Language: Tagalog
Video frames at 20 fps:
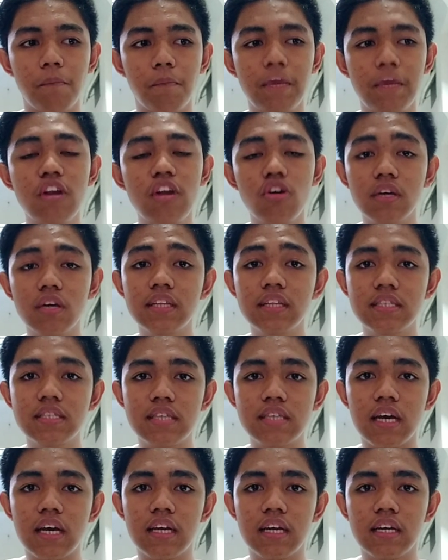Pero okay din
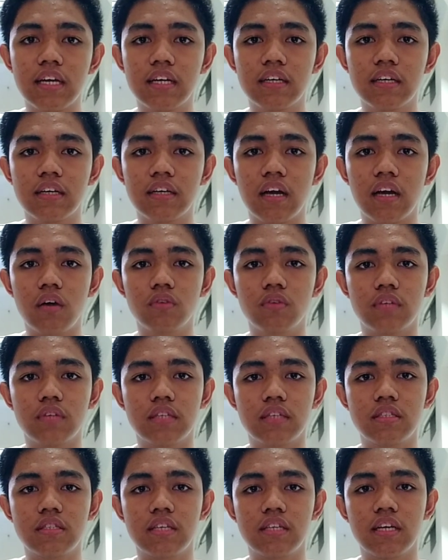sa akin ang
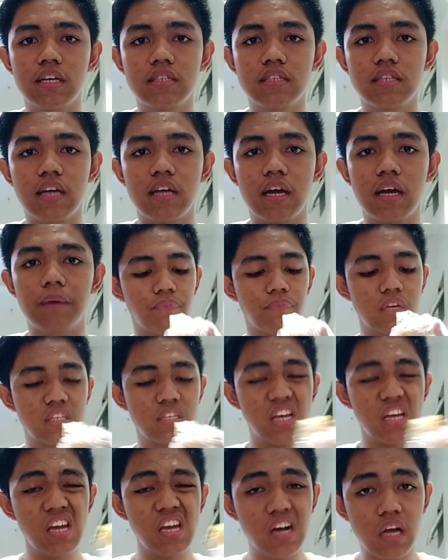accountancy kasi nga,
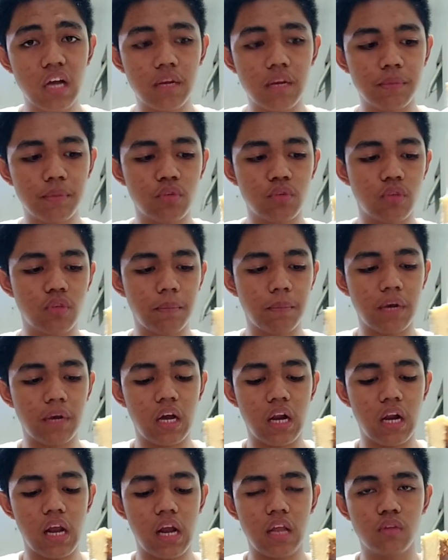sayang nga naman yung
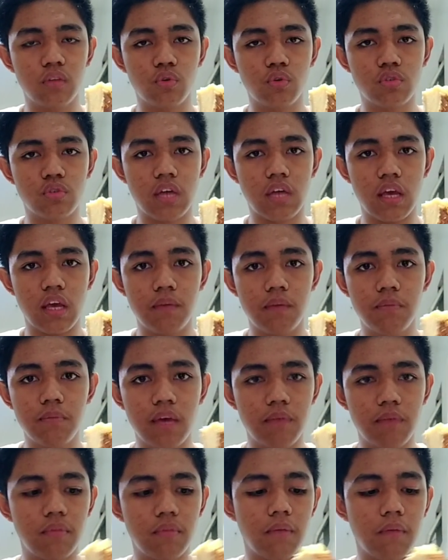napag-aralan ko sa
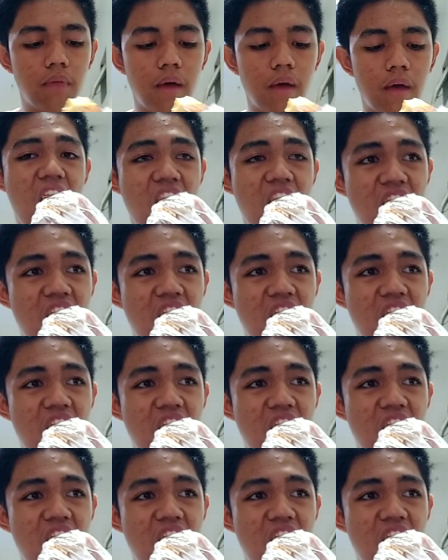ABM, di ba?